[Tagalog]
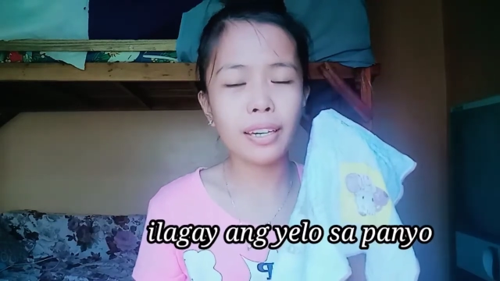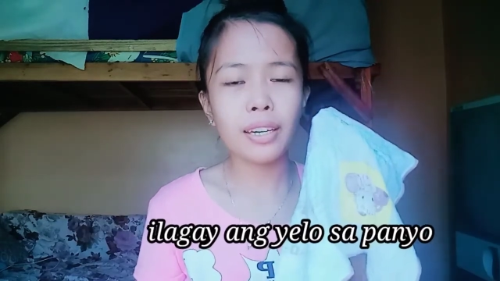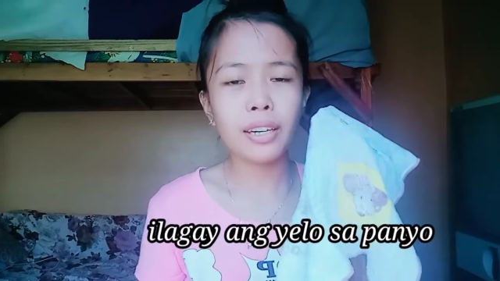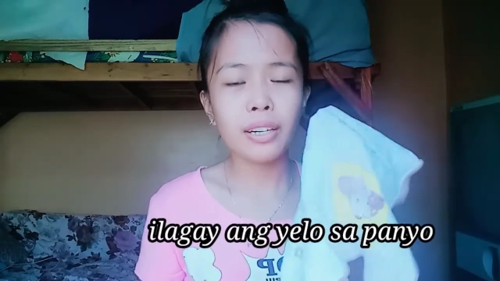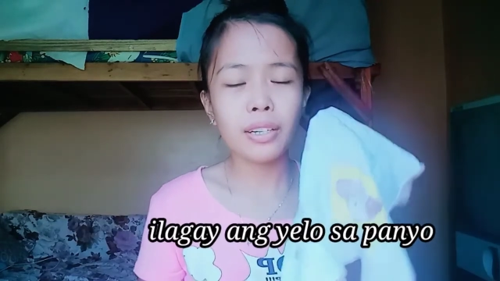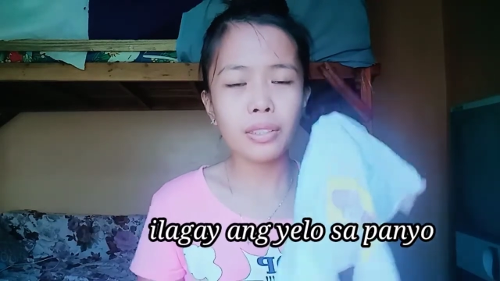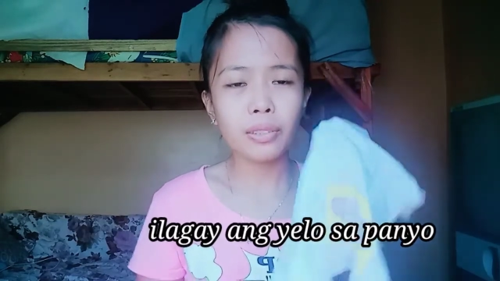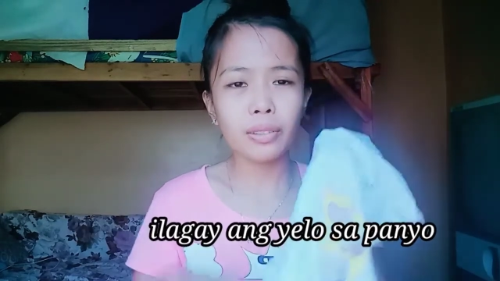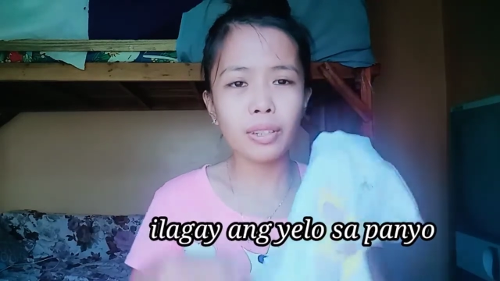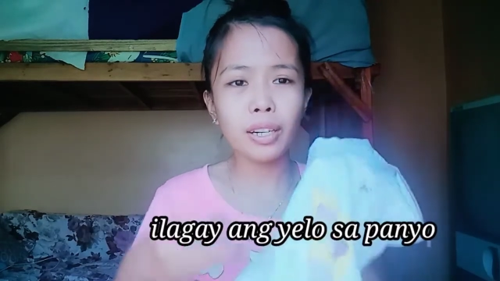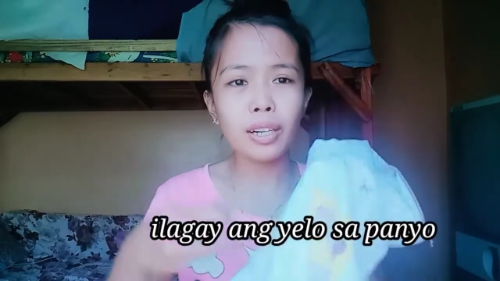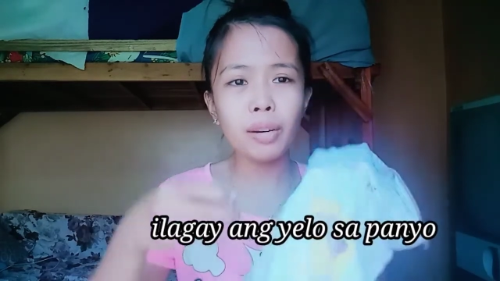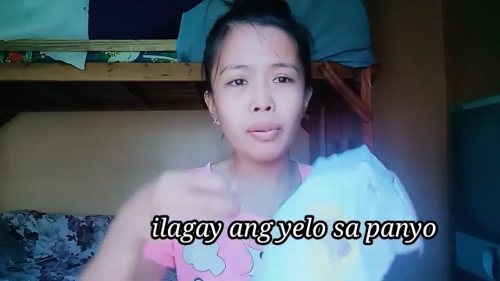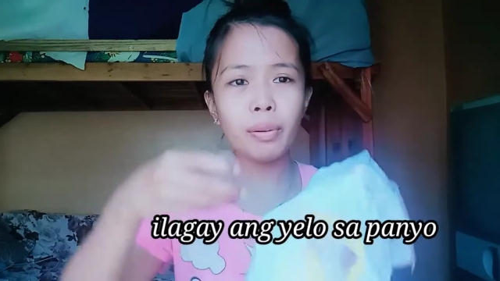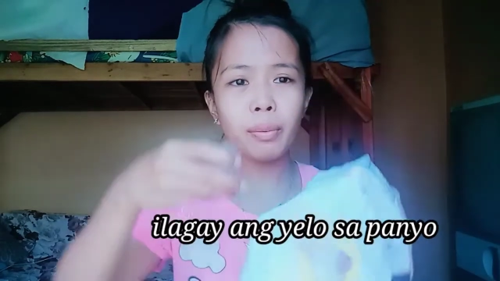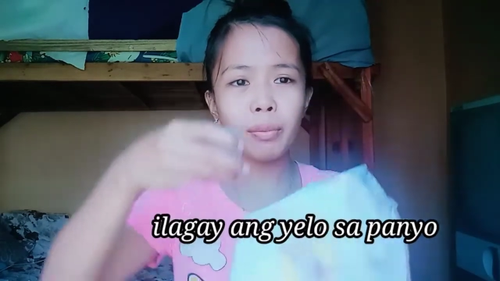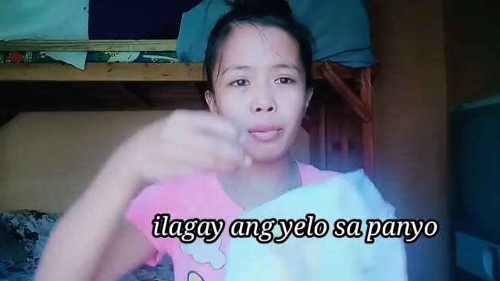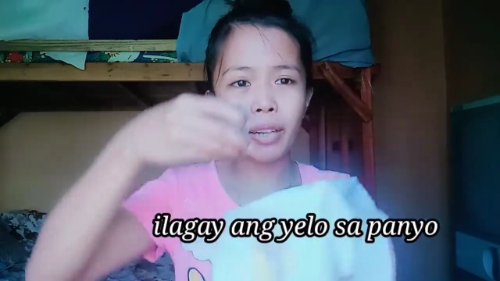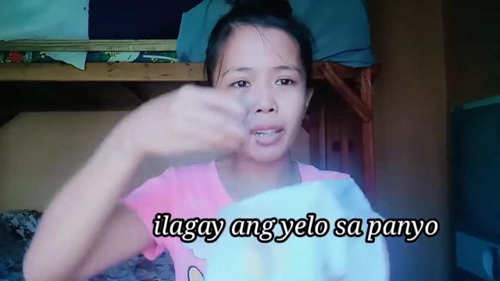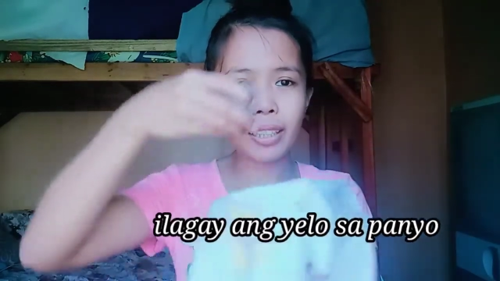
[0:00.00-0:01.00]
So, gagawin mo
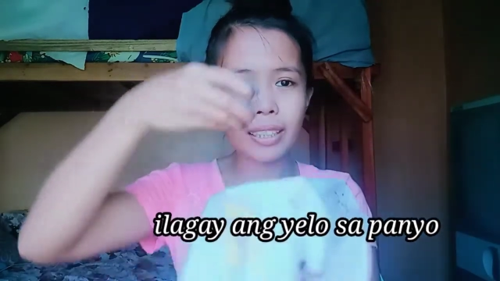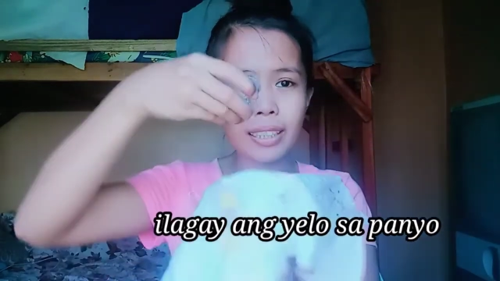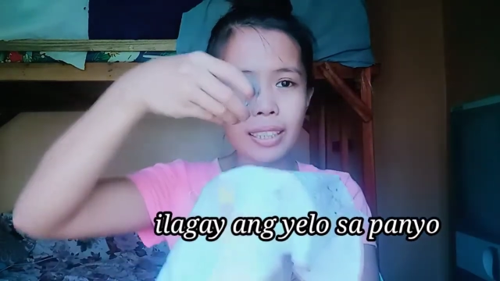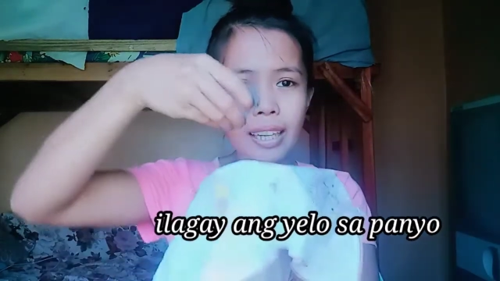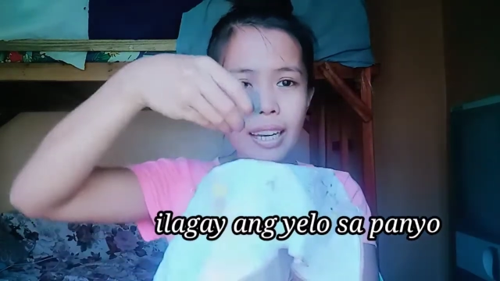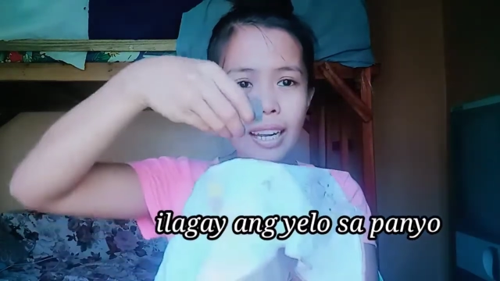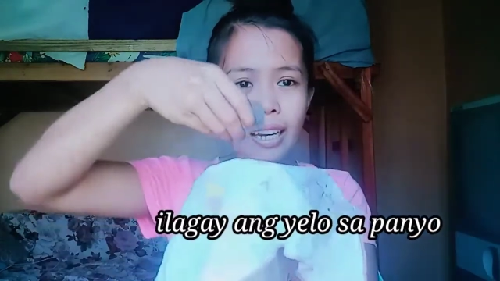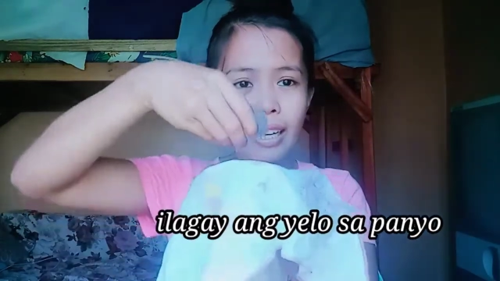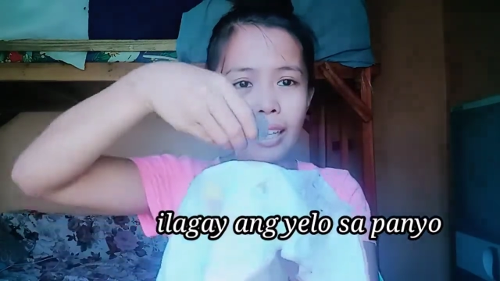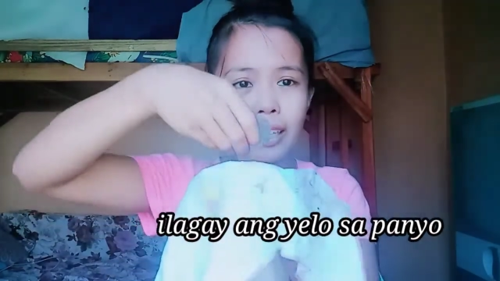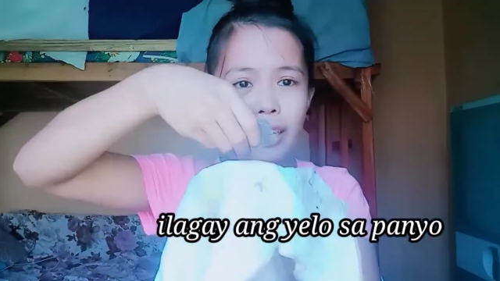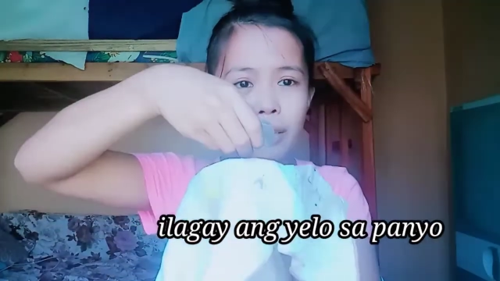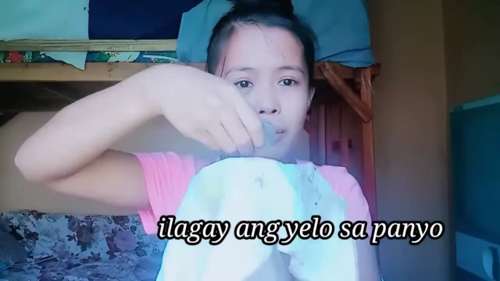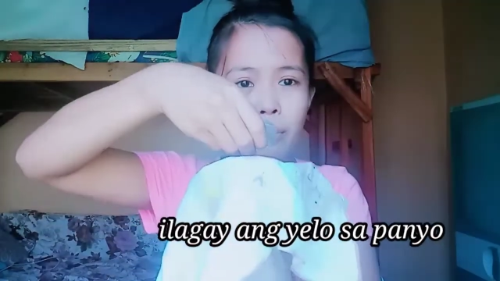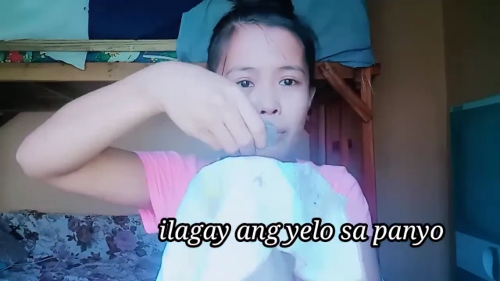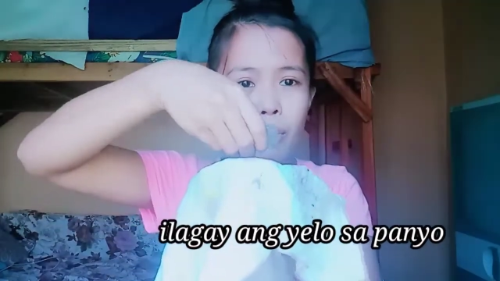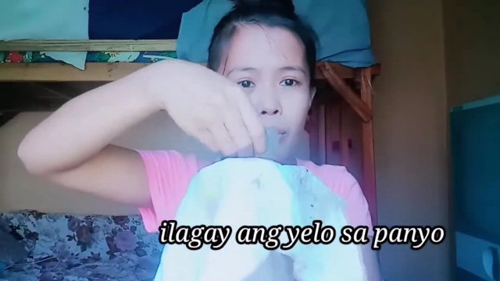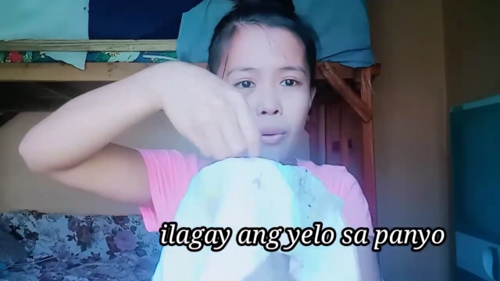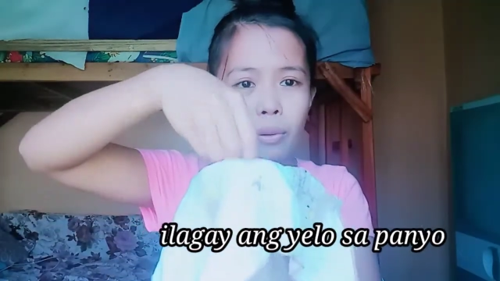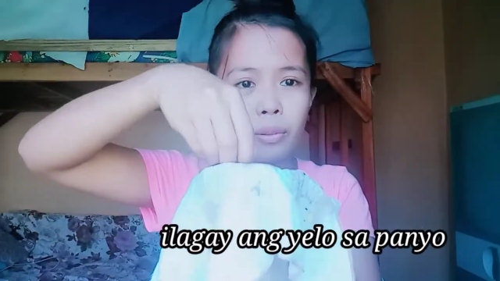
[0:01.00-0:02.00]
lang is ilalagay
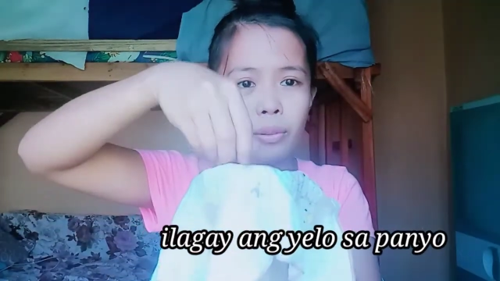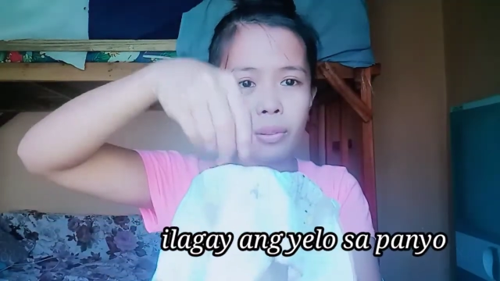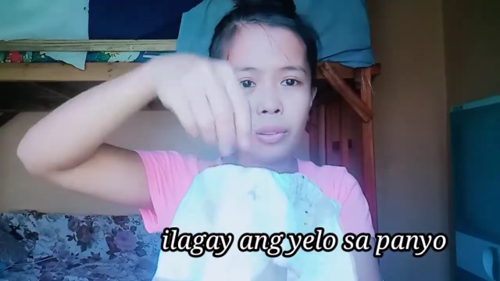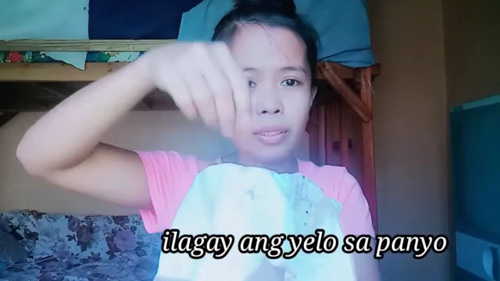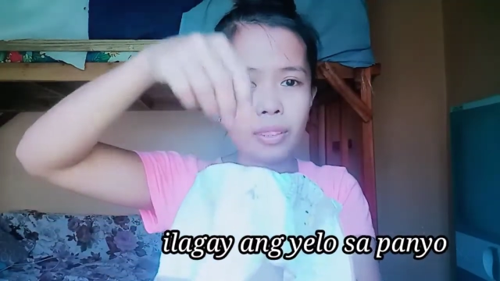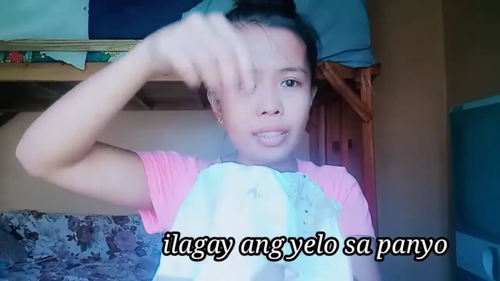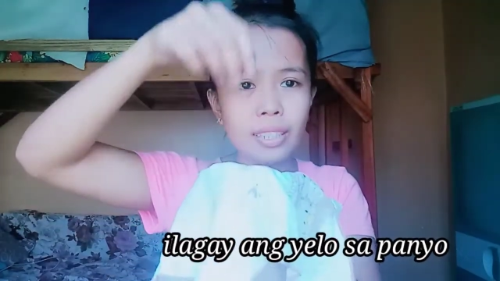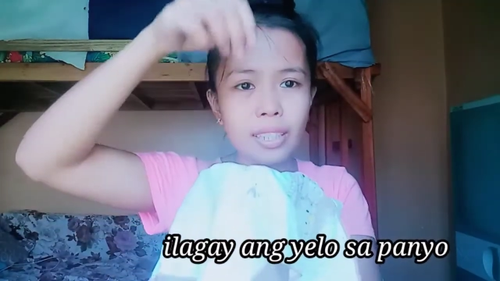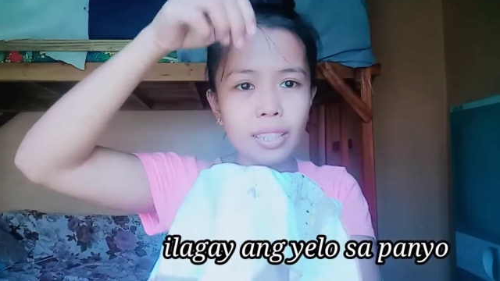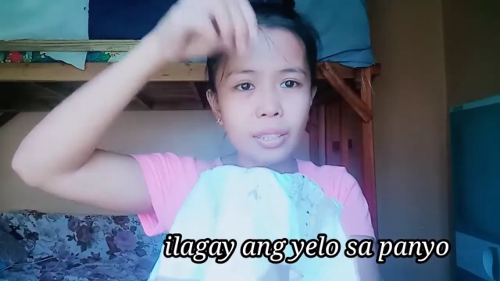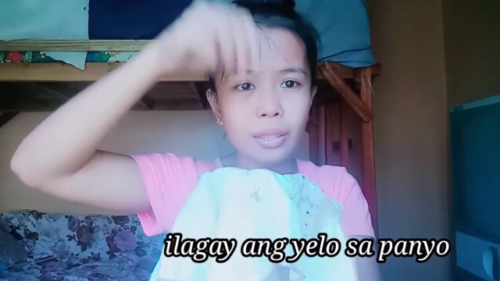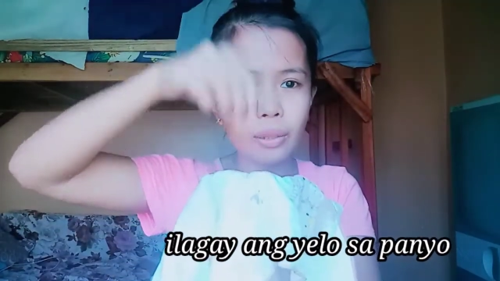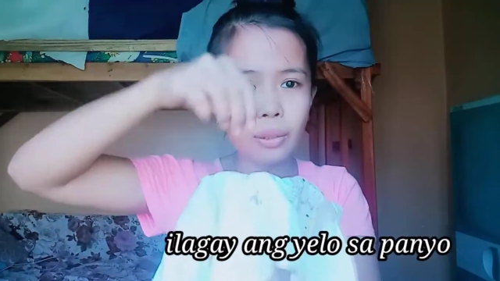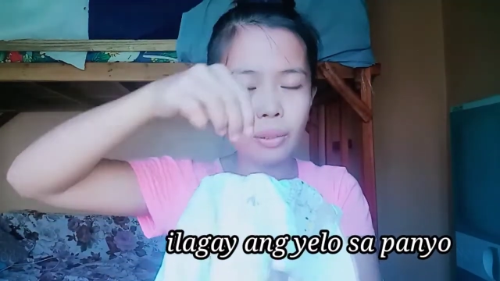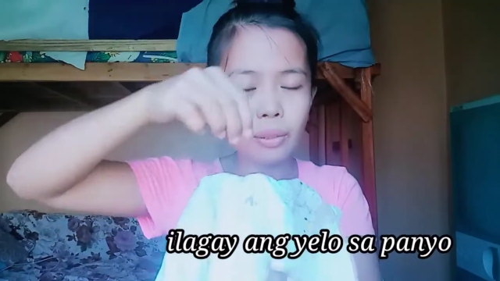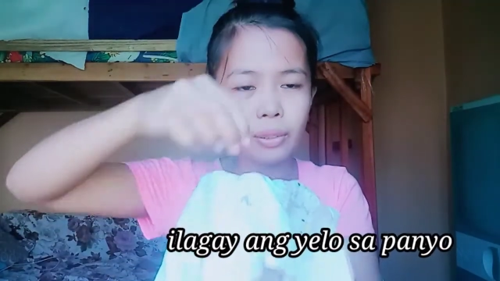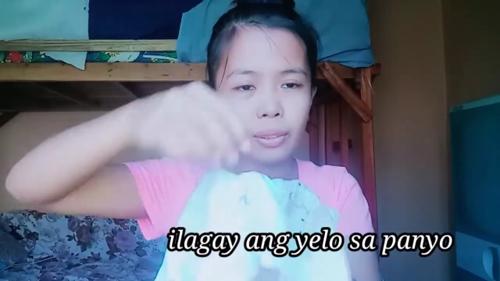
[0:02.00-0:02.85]
mo dito